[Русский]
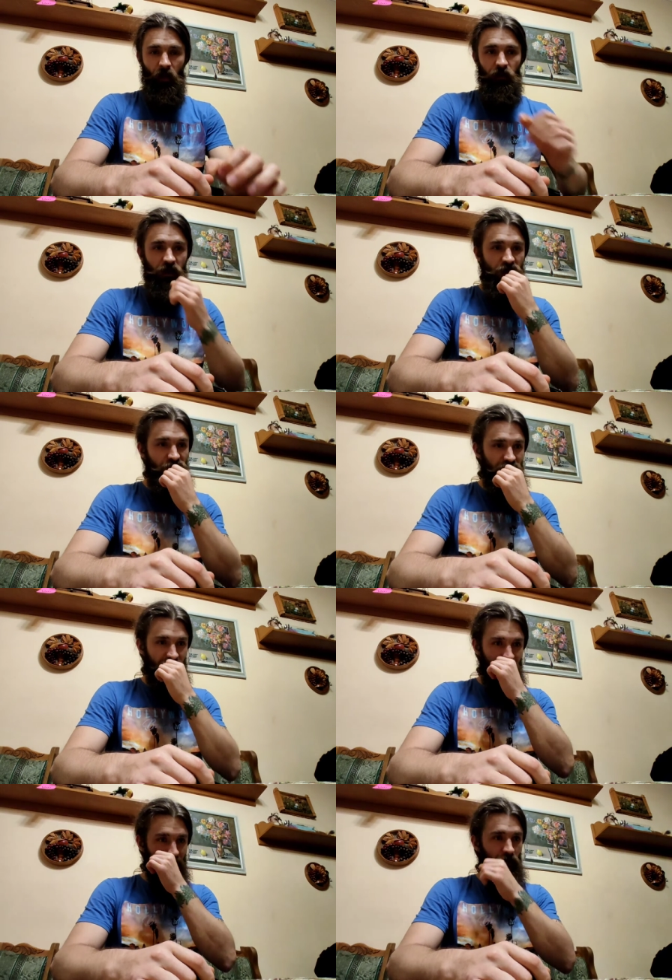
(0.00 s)
В нашей жизни
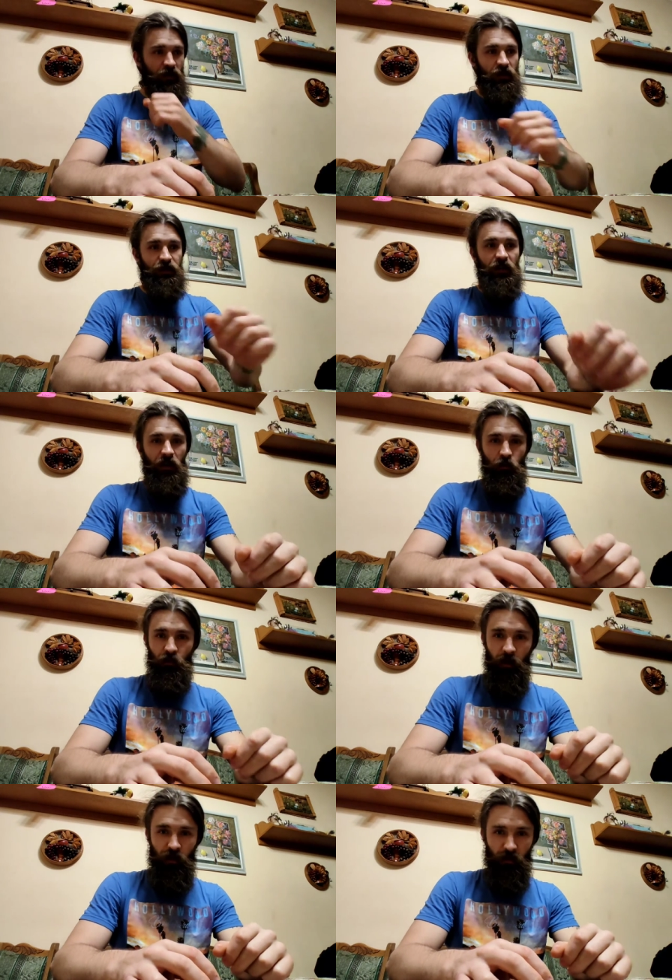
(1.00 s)
все гонятся за
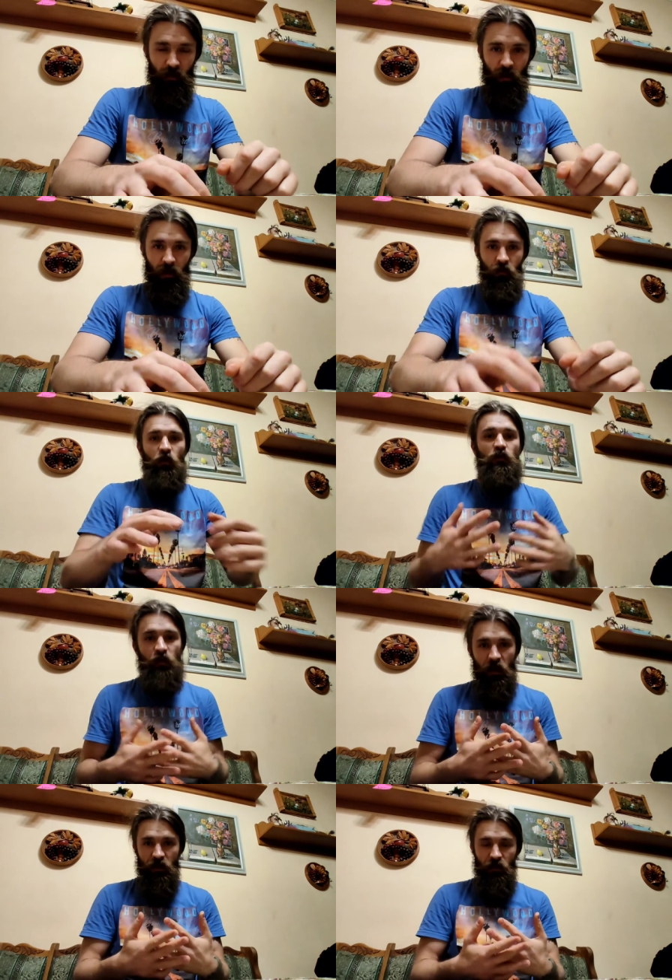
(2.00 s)
успешным, Но он
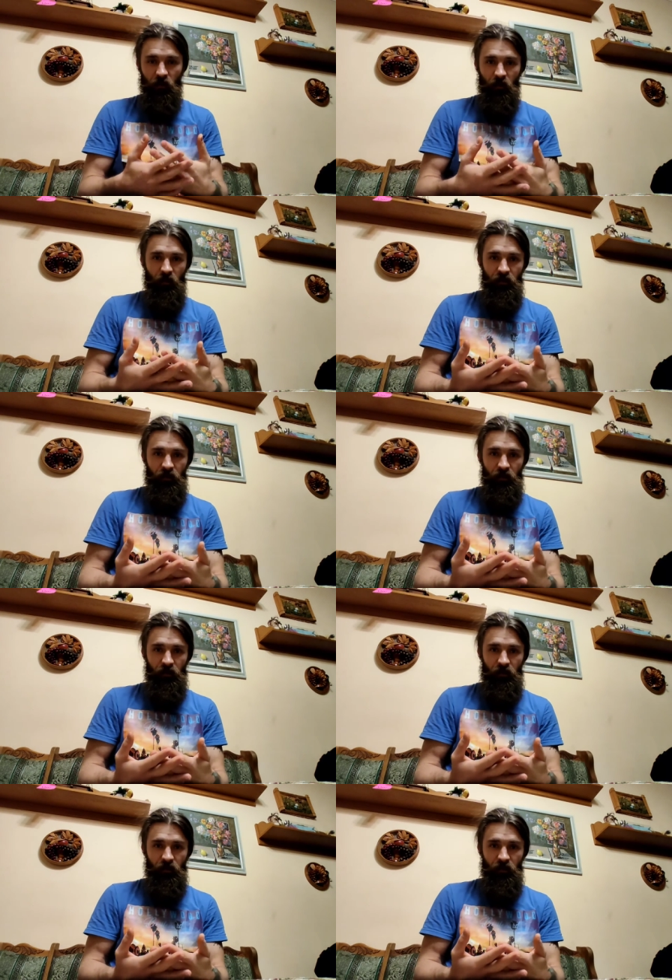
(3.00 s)
успешный,